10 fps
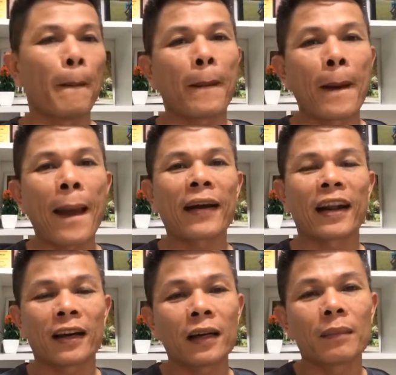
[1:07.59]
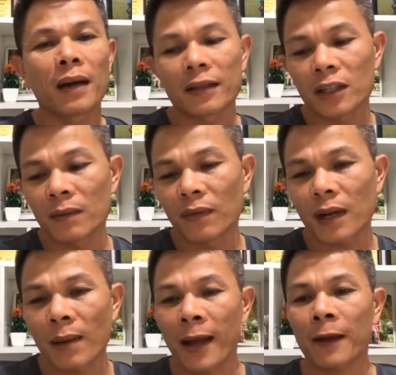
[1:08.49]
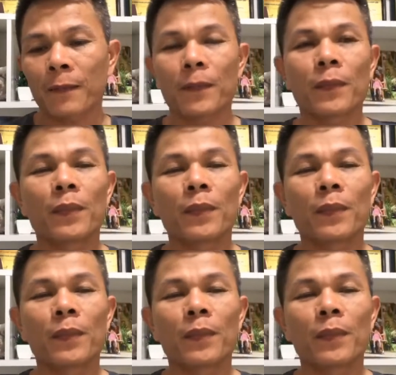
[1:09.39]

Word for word: mình đang rảnh mình livestream với các bạn